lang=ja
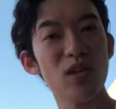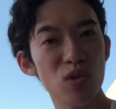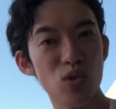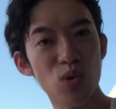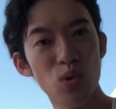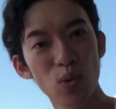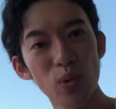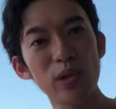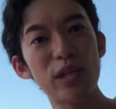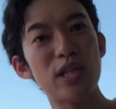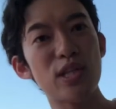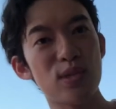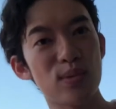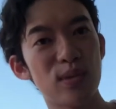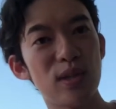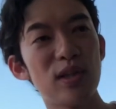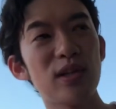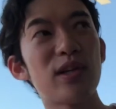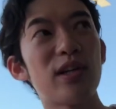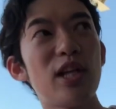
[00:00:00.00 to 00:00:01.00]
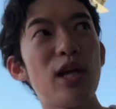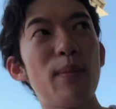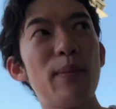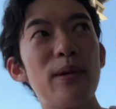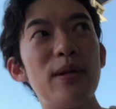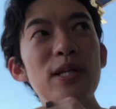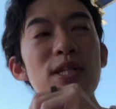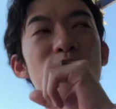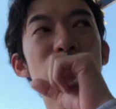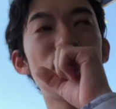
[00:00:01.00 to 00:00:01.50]
すごいですよね。だからね、やっ
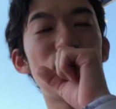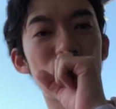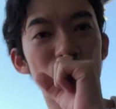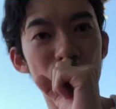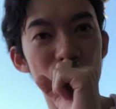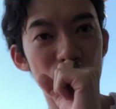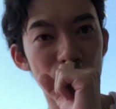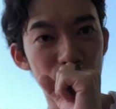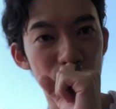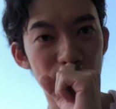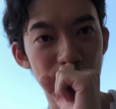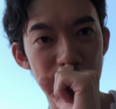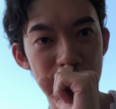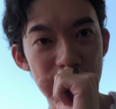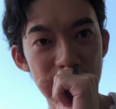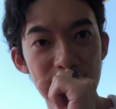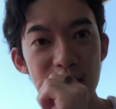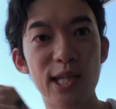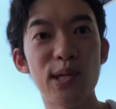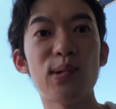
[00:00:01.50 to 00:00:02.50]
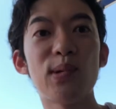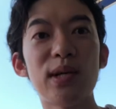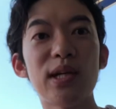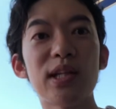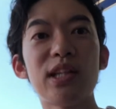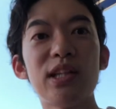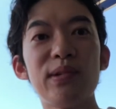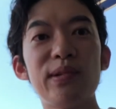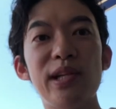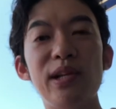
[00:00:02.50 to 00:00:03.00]
ぱりリスクを取ることがですね起業
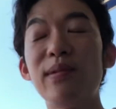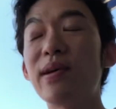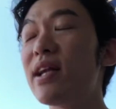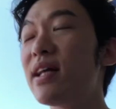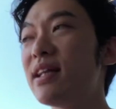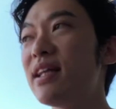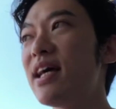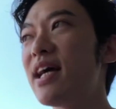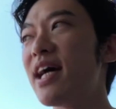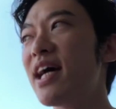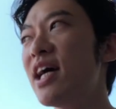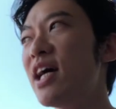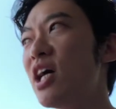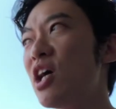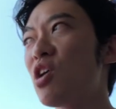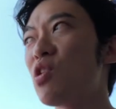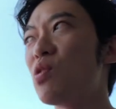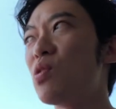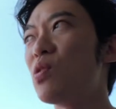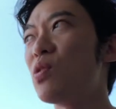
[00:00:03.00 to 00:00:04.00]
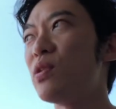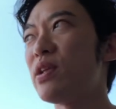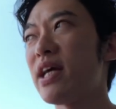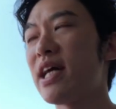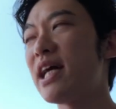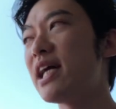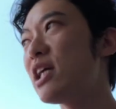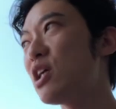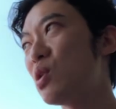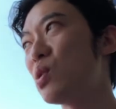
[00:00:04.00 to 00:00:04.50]
家っていうふうに言われて、こうね
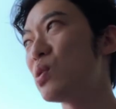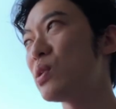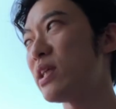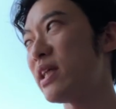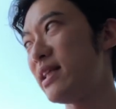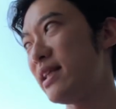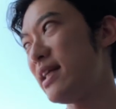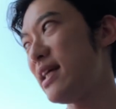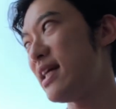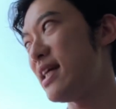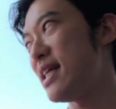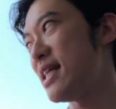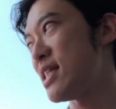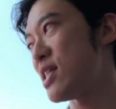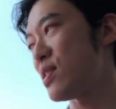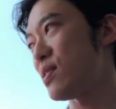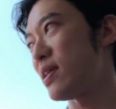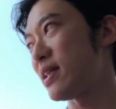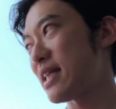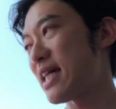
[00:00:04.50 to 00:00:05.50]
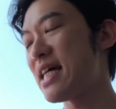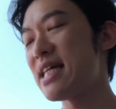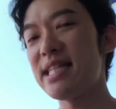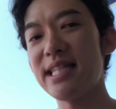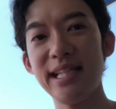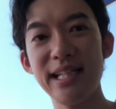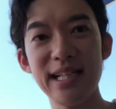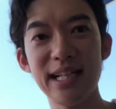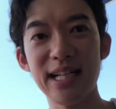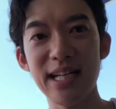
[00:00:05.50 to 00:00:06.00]
外交的でリスクが大
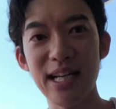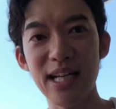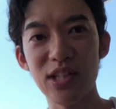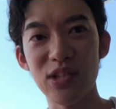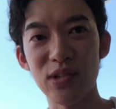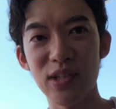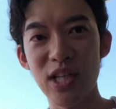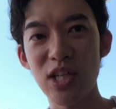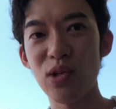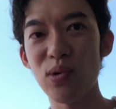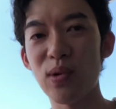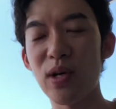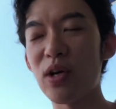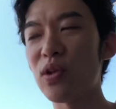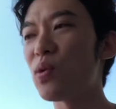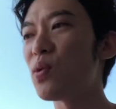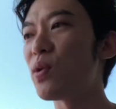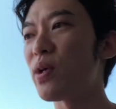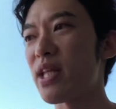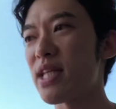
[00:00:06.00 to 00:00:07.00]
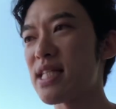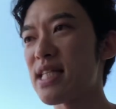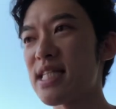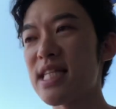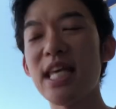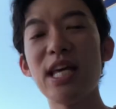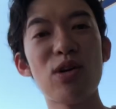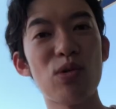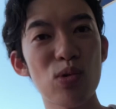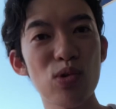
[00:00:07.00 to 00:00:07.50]
好きな、起業家の方がですね
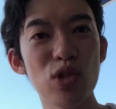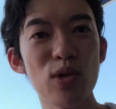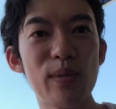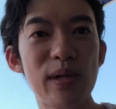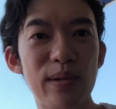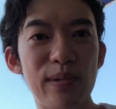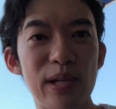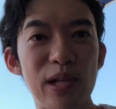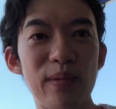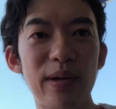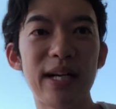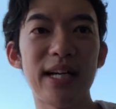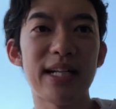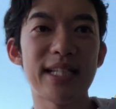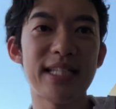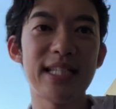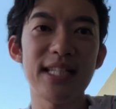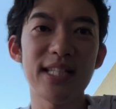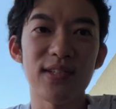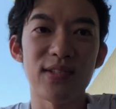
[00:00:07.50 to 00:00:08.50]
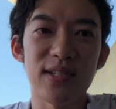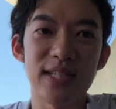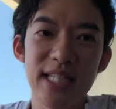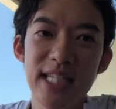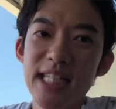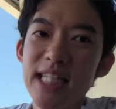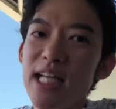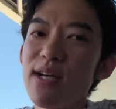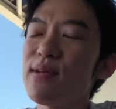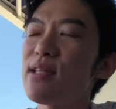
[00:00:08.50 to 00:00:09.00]
成功するみたいなふうに言われがちですけど、
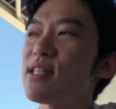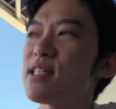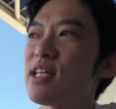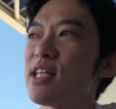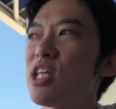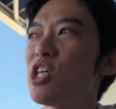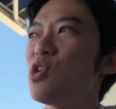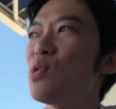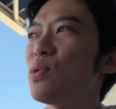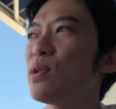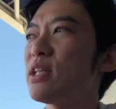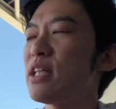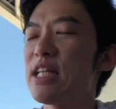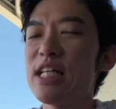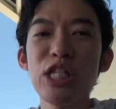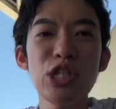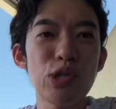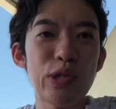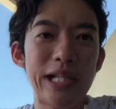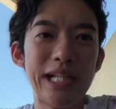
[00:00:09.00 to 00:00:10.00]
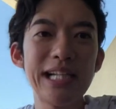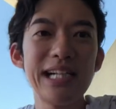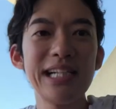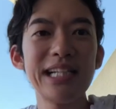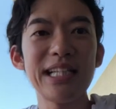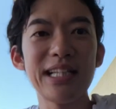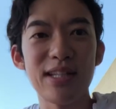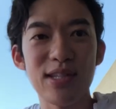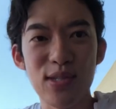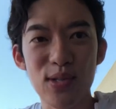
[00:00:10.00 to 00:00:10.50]
実際はですね起業家ってリスク嫌い
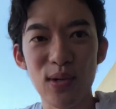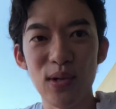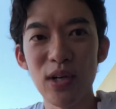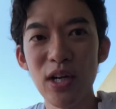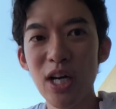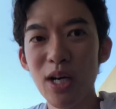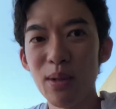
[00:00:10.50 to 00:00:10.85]
なんですよ。